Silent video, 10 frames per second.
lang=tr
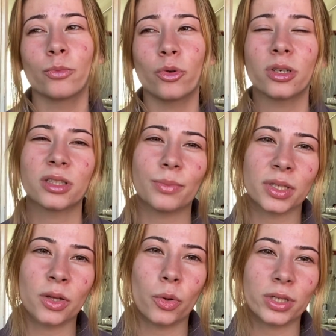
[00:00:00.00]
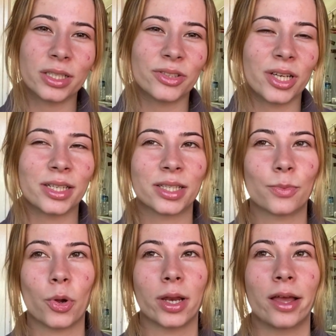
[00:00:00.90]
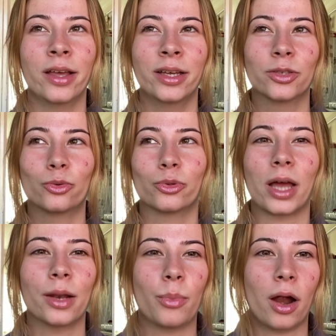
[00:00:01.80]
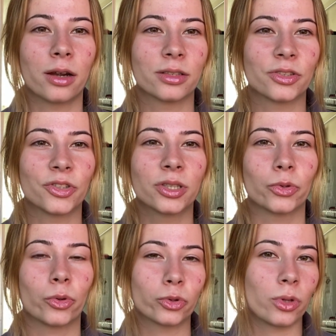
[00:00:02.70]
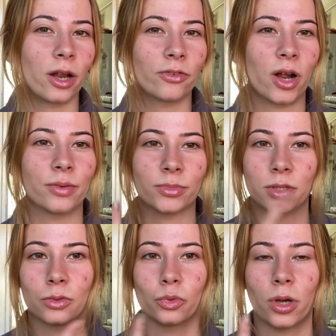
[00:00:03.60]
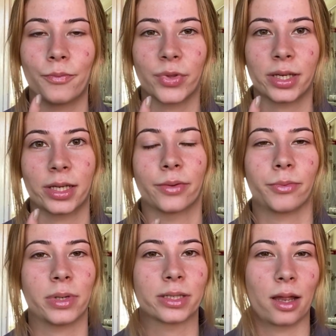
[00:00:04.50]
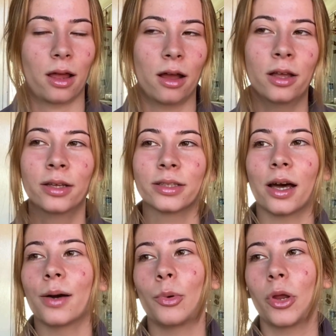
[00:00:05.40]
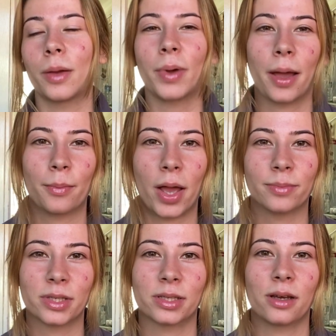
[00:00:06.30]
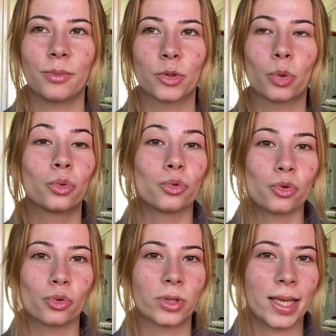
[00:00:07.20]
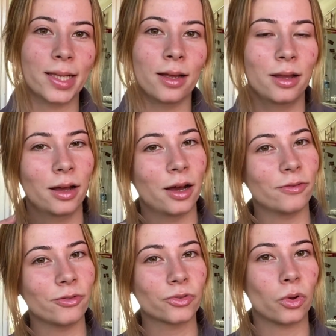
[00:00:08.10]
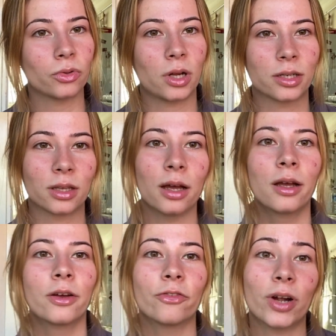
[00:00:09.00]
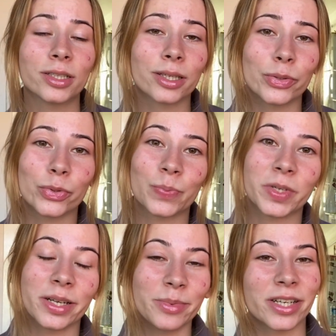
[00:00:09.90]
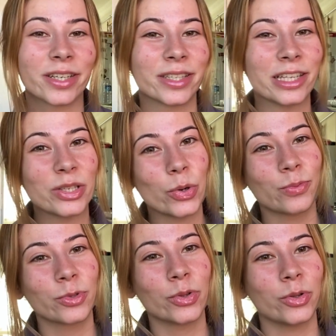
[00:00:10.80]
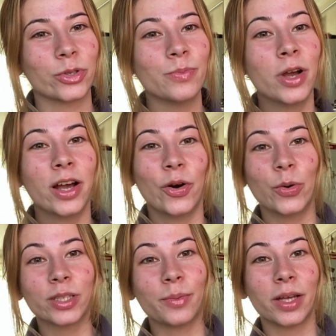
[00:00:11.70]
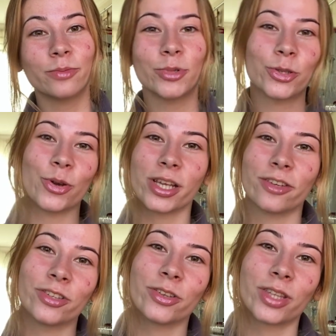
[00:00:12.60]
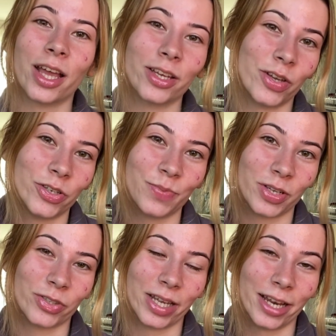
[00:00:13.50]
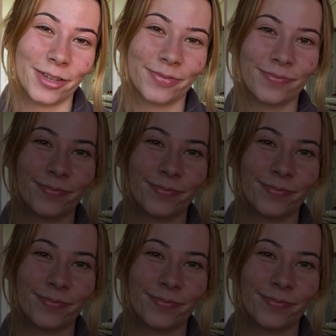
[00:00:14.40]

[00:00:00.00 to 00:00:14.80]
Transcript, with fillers: Bu arada bana önereceğiniz böyle güzel parlatıcı glosslar var mı? Dudamdaki gibi mesela daha böyle pembemsi ama çok uçuk değil. Hafif tonlarda varsa yorumlara bırakırsanız çok mutlu olurum. O zaman bir sonraki videoda görüşmek üzere.